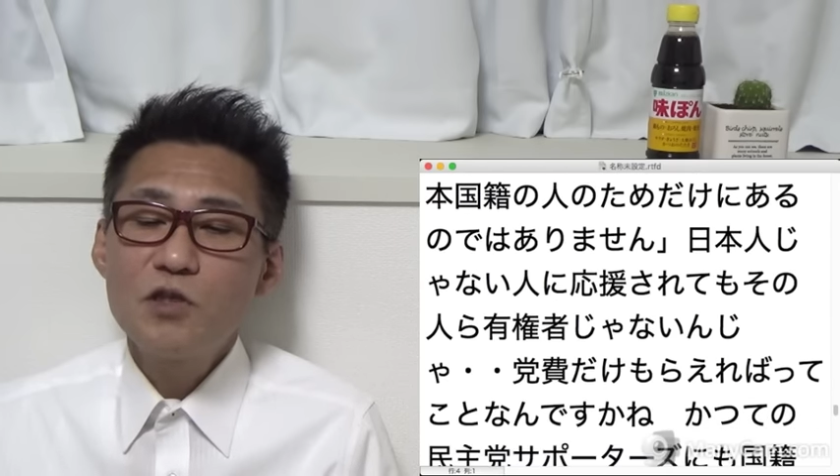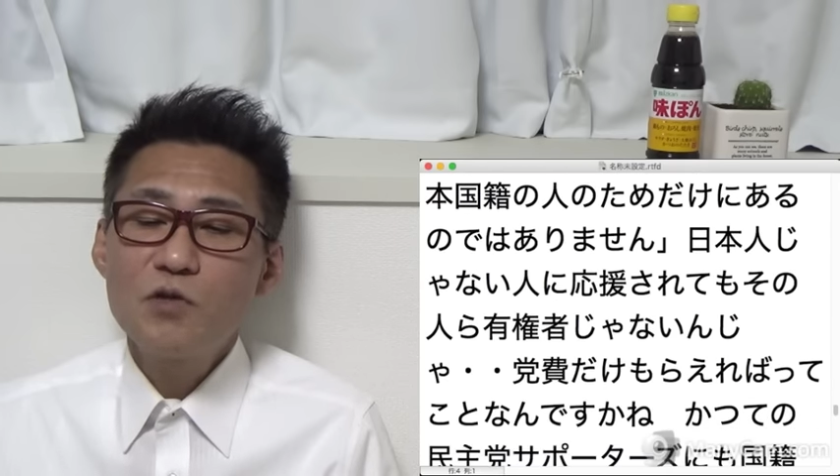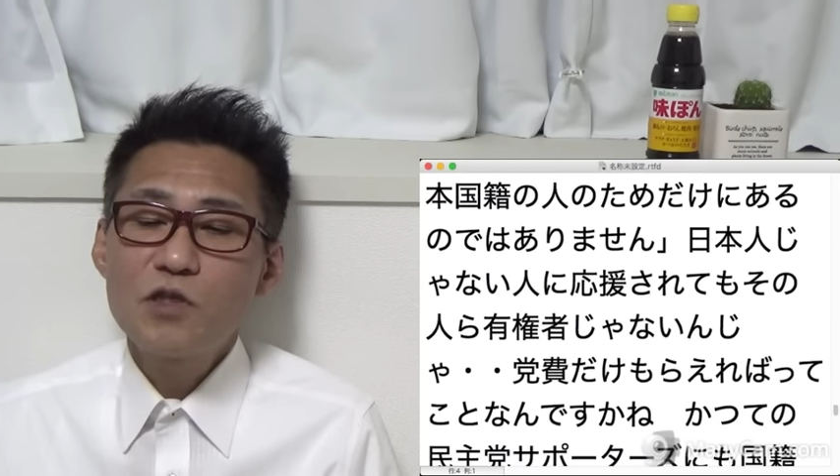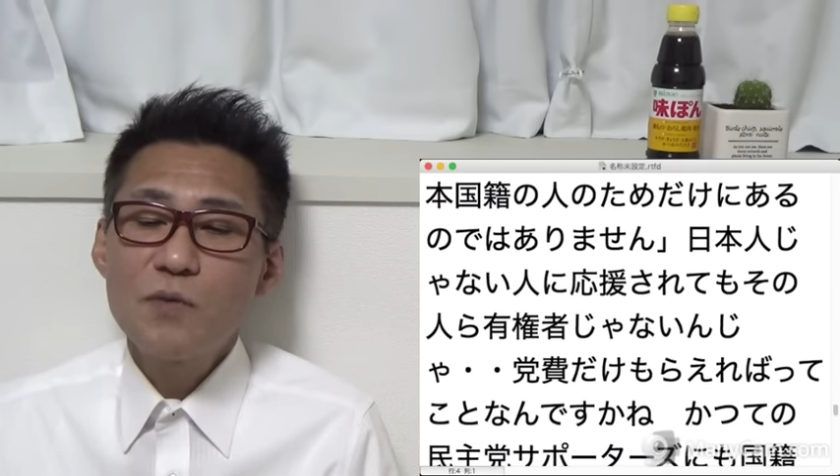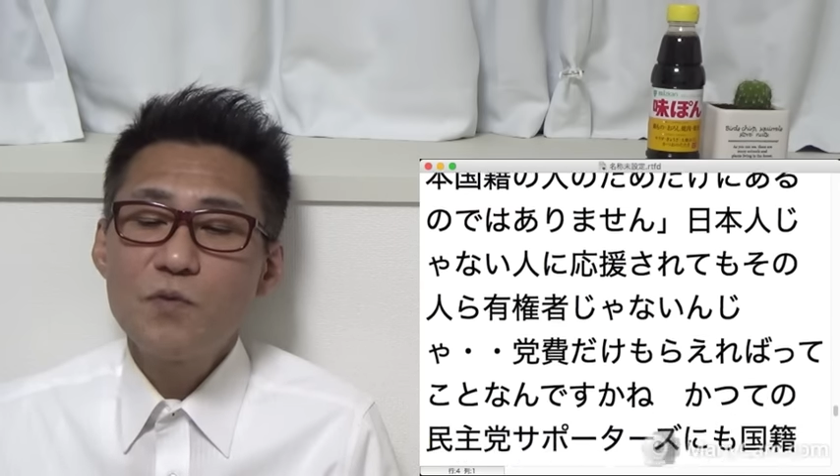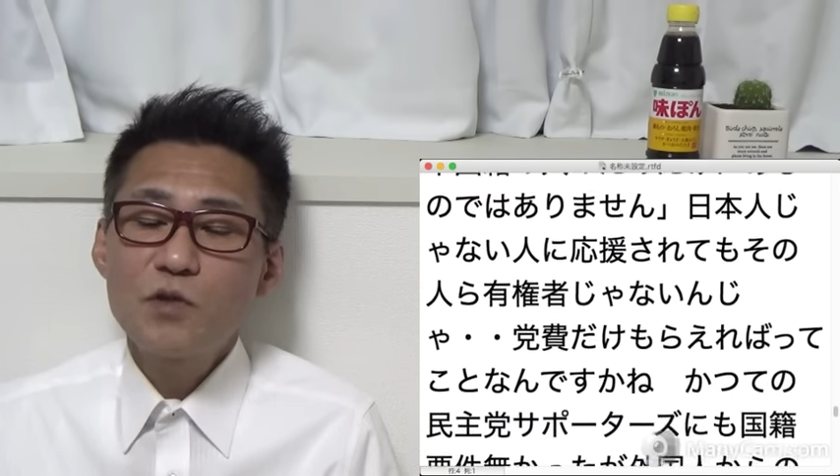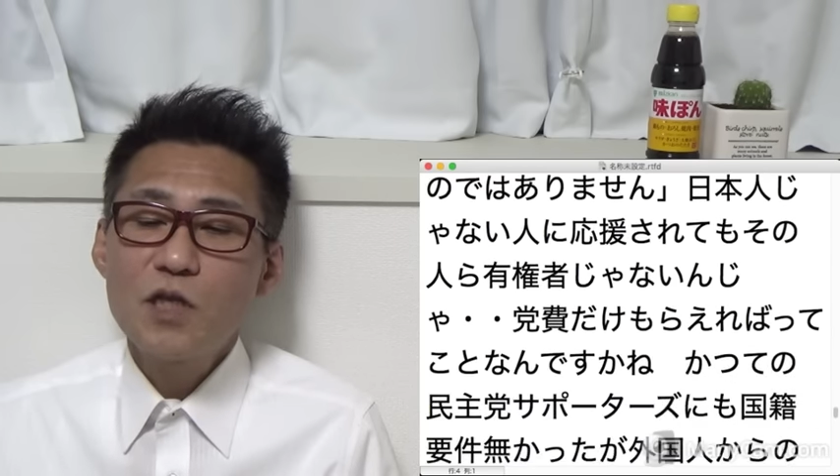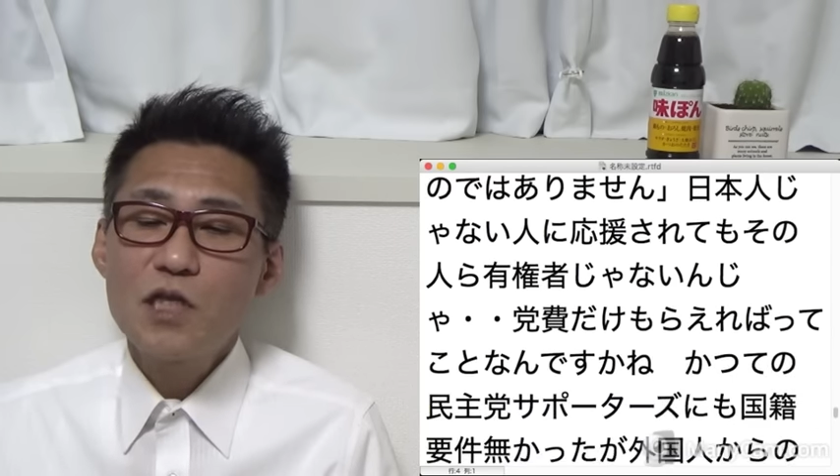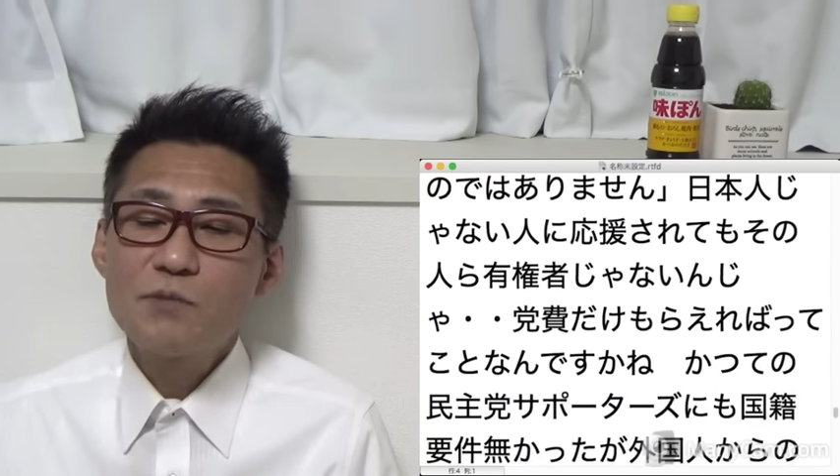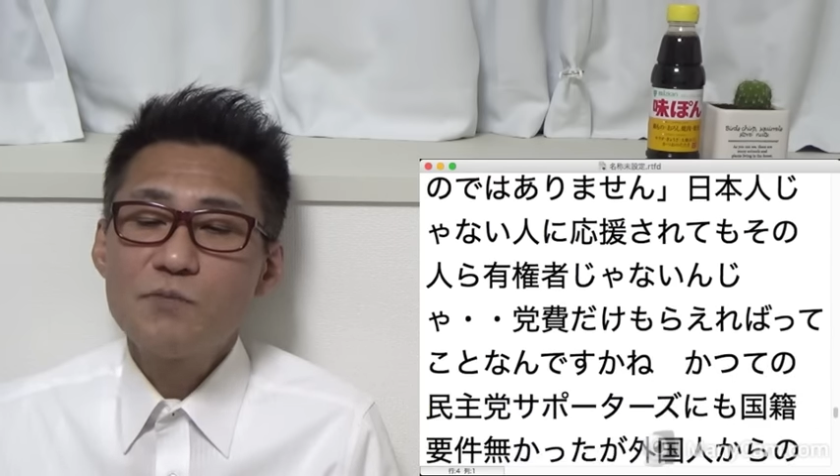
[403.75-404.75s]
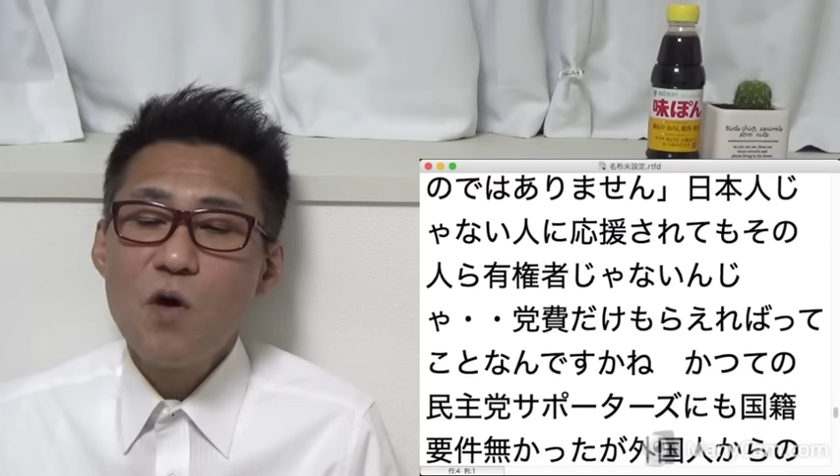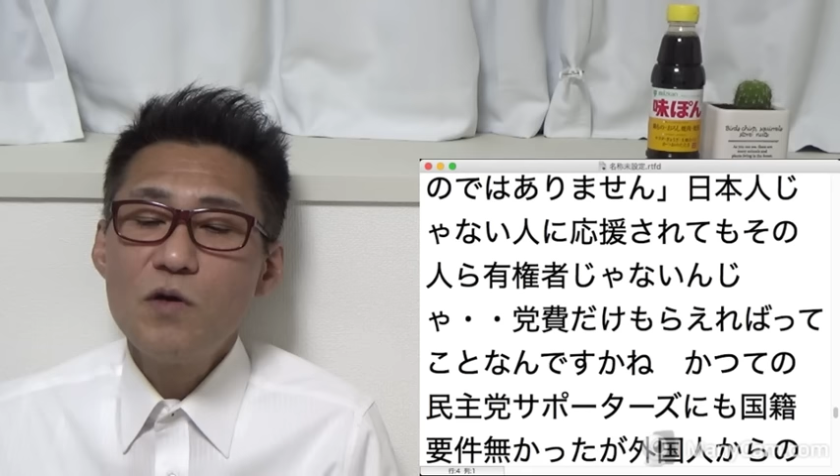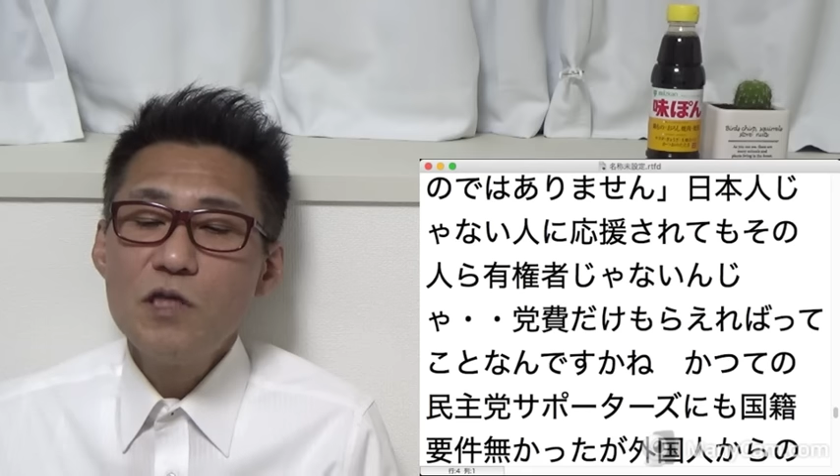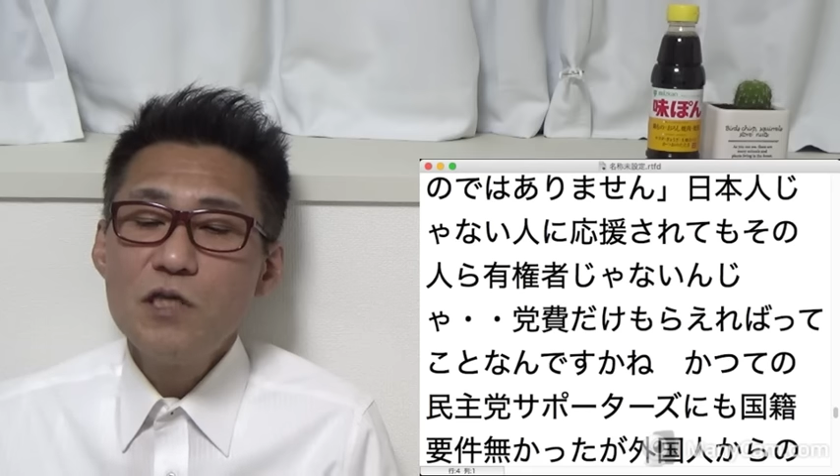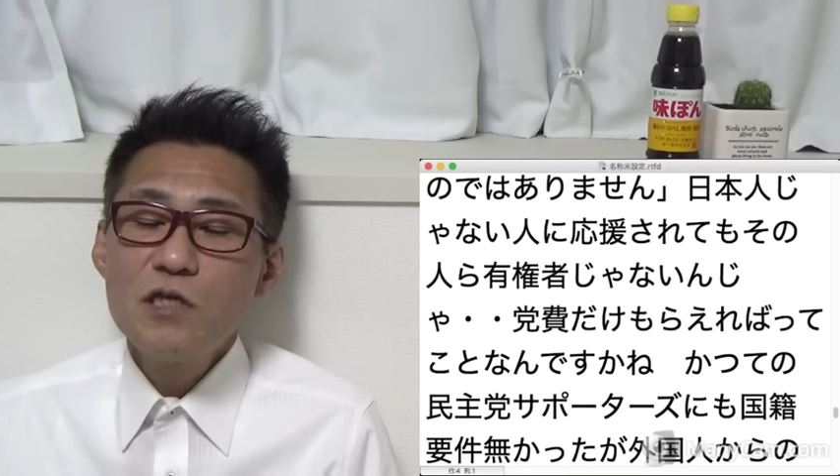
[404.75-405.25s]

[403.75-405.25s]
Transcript: 主党サポーターズも、